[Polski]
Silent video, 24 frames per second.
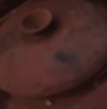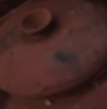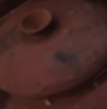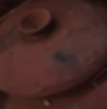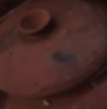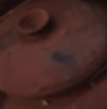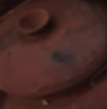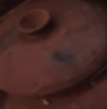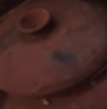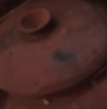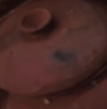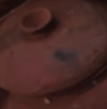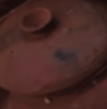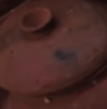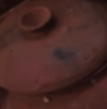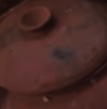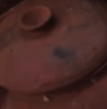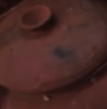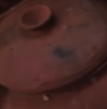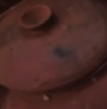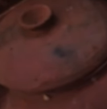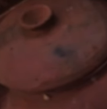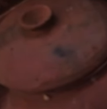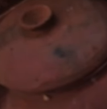owoc,
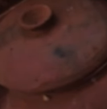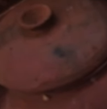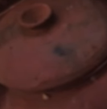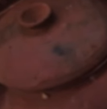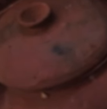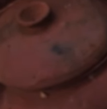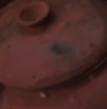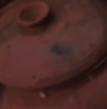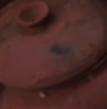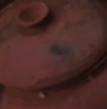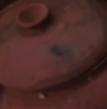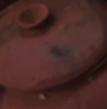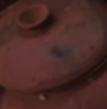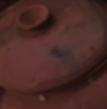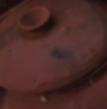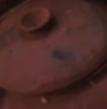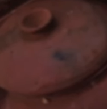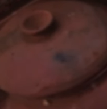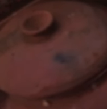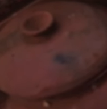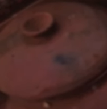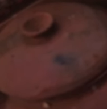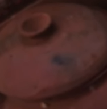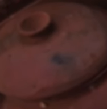że coś bardziej
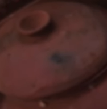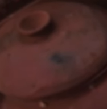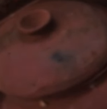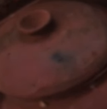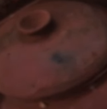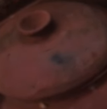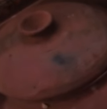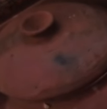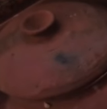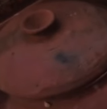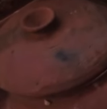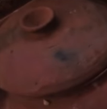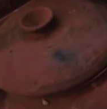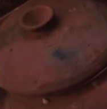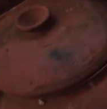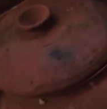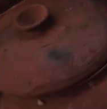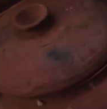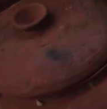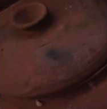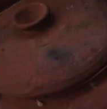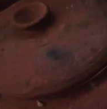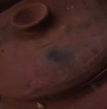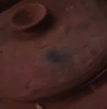takiego słodkiego. Nie
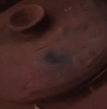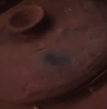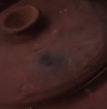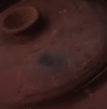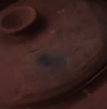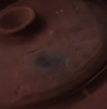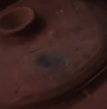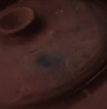próbowałem.